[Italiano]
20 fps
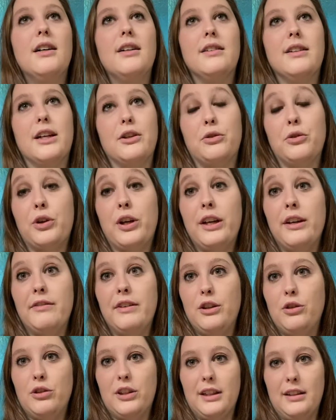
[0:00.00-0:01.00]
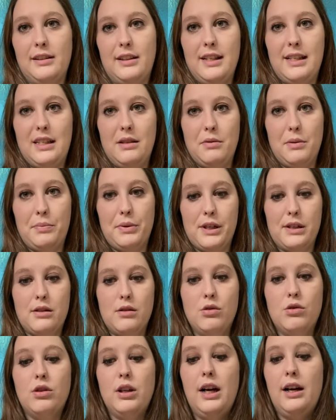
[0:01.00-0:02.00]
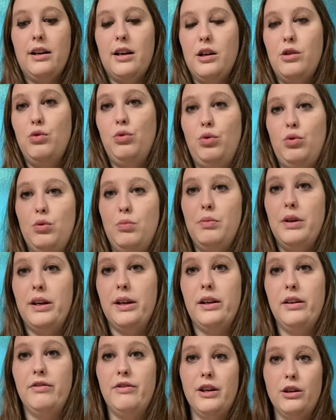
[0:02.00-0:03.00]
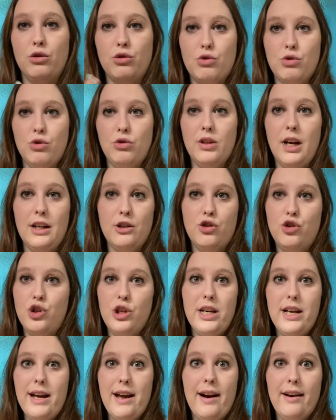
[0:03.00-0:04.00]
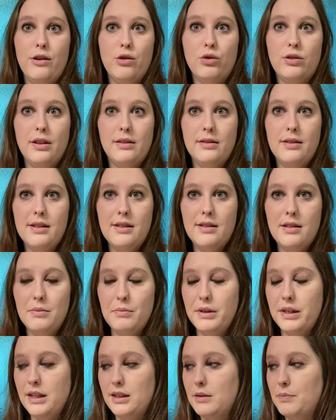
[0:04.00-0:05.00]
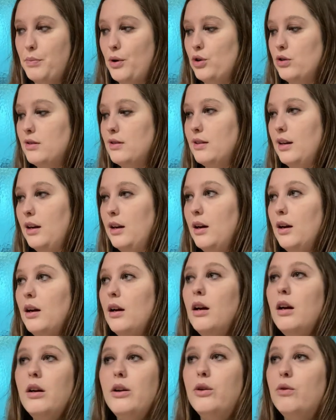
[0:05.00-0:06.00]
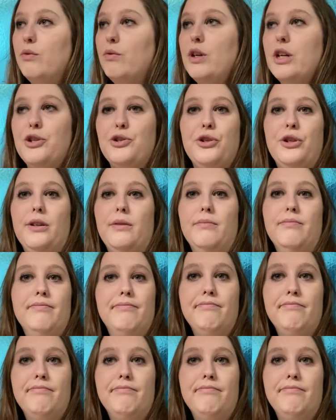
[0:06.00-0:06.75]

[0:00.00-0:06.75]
dato che vedo tantissime persone, anche youtuber, che fanno sondaggi e hanno tantissime risposte. Io invece